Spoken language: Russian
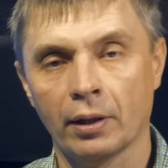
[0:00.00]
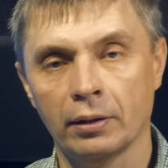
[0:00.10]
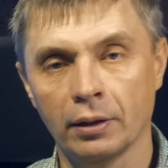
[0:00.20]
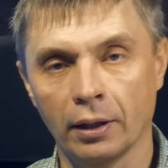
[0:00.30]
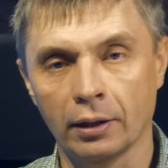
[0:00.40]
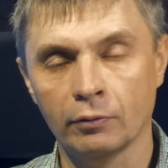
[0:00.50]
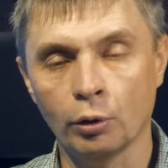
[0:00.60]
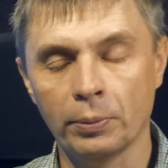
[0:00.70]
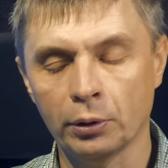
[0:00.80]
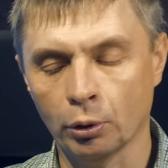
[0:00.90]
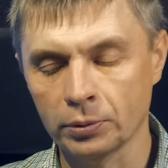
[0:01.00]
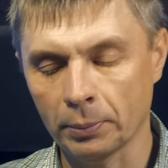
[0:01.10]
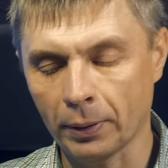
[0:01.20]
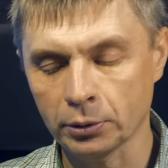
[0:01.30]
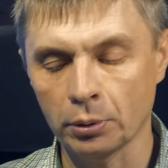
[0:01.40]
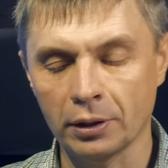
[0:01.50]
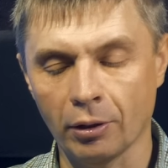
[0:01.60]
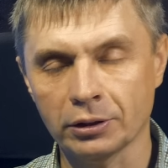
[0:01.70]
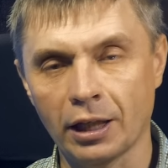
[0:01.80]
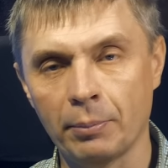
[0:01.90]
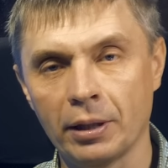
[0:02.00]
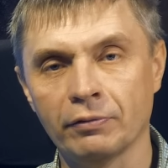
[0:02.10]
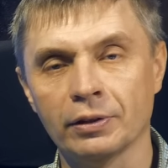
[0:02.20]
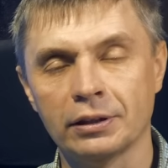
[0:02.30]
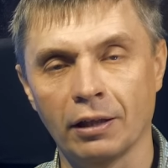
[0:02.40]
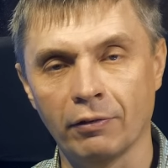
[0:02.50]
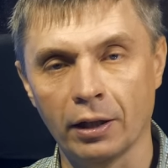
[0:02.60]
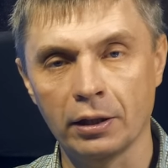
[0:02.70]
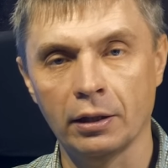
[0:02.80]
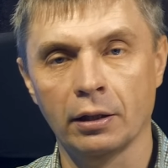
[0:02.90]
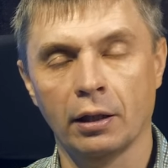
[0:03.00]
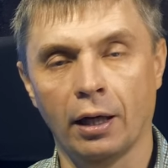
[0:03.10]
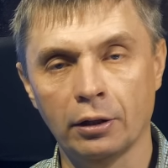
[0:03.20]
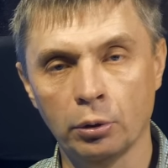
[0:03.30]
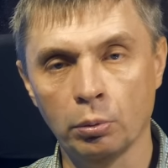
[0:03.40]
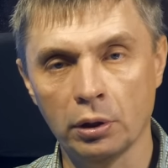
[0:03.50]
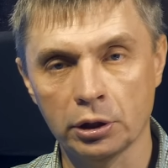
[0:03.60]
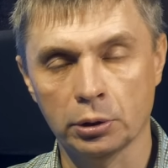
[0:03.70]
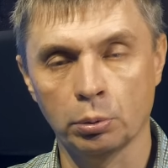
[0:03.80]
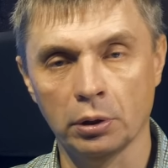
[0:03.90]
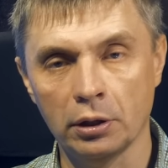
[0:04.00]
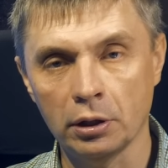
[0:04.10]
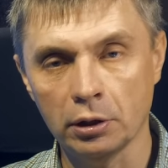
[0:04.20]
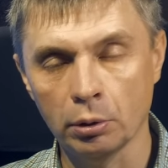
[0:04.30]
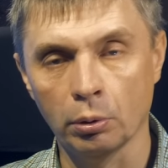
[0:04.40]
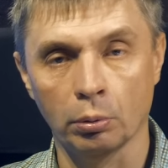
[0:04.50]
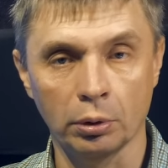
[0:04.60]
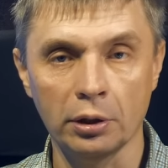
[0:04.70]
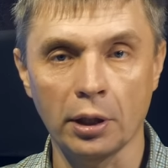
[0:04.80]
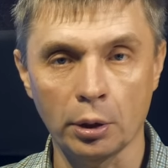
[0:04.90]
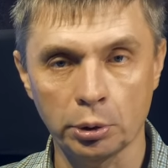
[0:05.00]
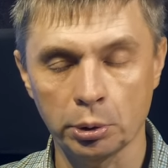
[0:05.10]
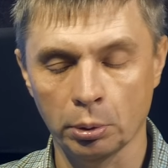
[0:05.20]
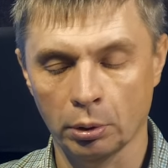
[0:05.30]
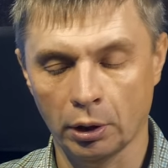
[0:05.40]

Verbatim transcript: на двухметровом диапазоне, должна иметь в основании одну лишь удлинительную, удлиняющую